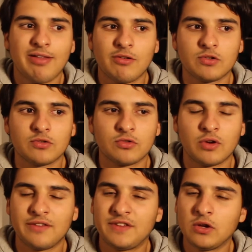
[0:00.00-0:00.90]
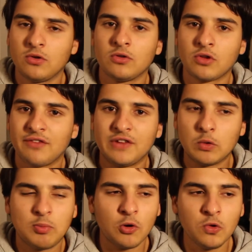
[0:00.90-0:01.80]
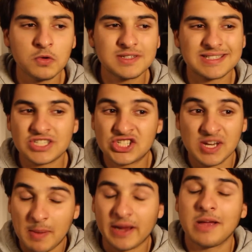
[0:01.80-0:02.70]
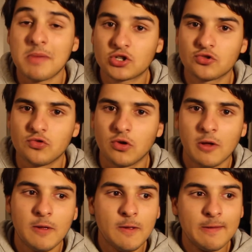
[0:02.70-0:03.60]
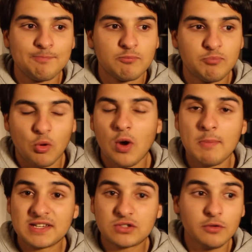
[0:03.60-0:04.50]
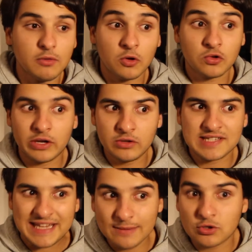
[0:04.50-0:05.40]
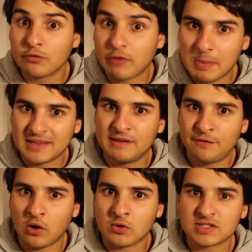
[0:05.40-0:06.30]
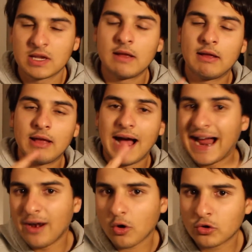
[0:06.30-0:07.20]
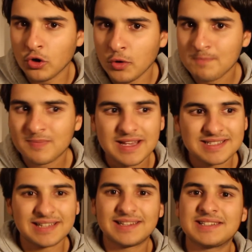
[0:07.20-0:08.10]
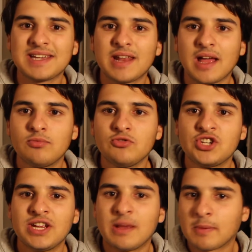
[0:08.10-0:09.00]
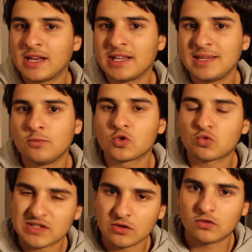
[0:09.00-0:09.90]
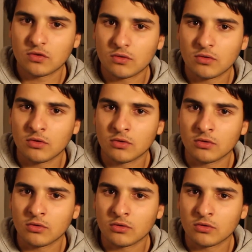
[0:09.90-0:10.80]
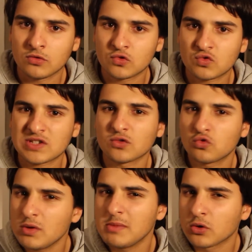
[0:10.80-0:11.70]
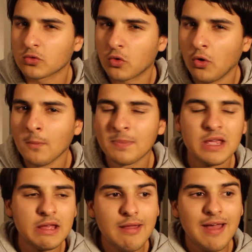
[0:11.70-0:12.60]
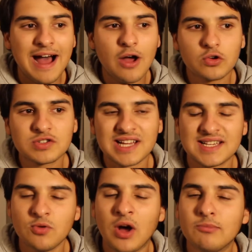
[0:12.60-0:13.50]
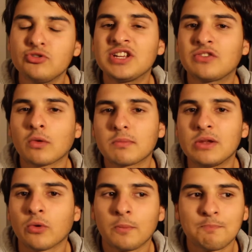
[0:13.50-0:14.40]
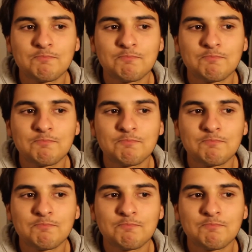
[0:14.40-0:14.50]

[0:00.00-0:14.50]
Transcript: euh, dans, les vidéos, dans la vidéo pronos, j'ai parié un match nul. Pourquoi Parce que entre les deux équipes, je ne vois pas de différence. Alors que Saint-Etienne a un budget, d'après l'équipe, de, euh, de 68 millions d'euros, alors que Strasbourg a un budget de 30 millions.